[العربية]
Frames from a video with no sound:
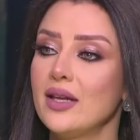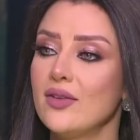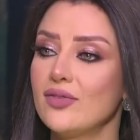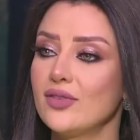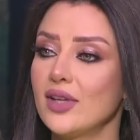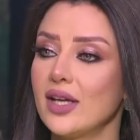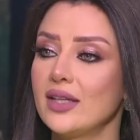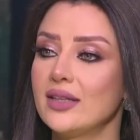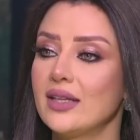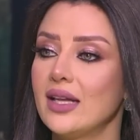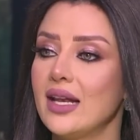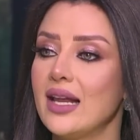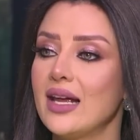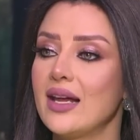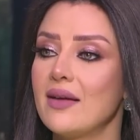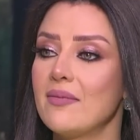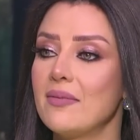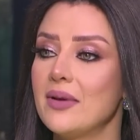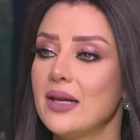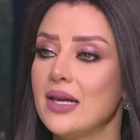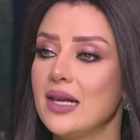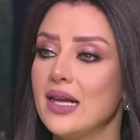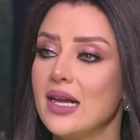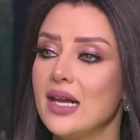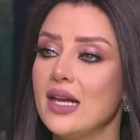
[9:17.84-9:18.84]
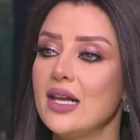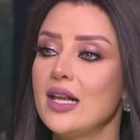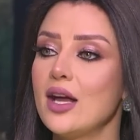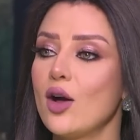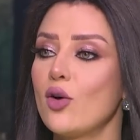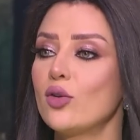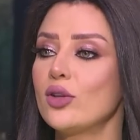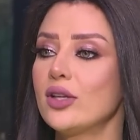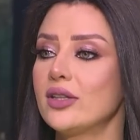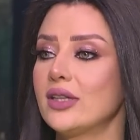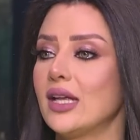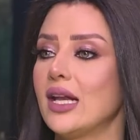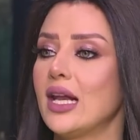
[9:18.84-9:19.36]
يفتح الثلاجه بالليل
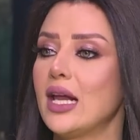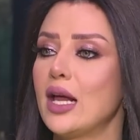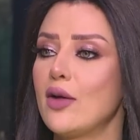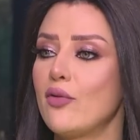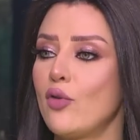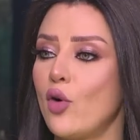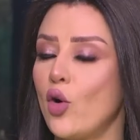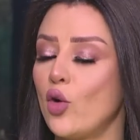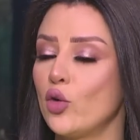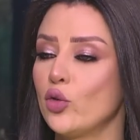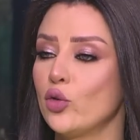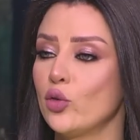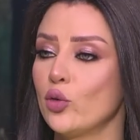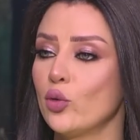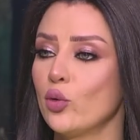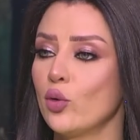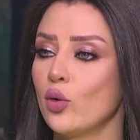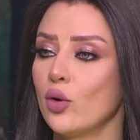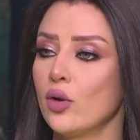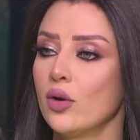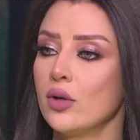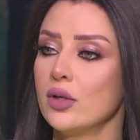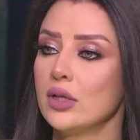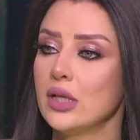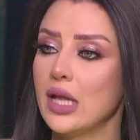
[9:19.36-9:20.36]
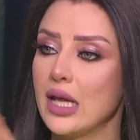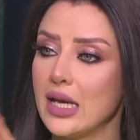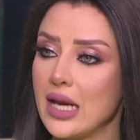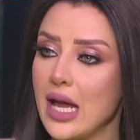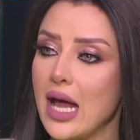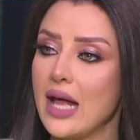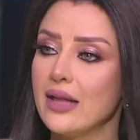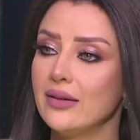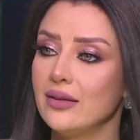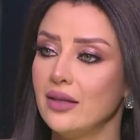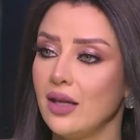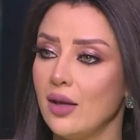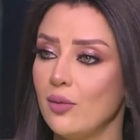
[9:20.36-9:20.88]
ياخد الثلاجه في حضنه بالظبط لانها
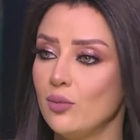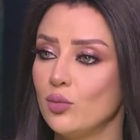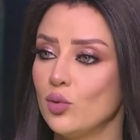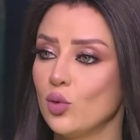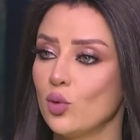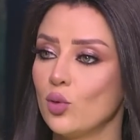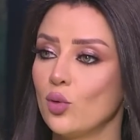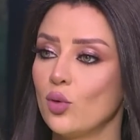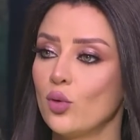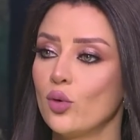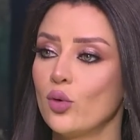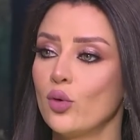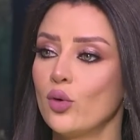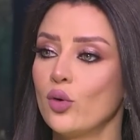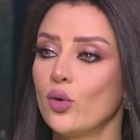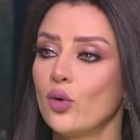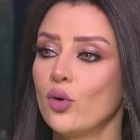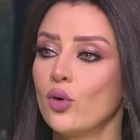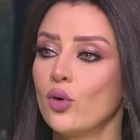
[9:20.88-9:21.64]
انتمته دي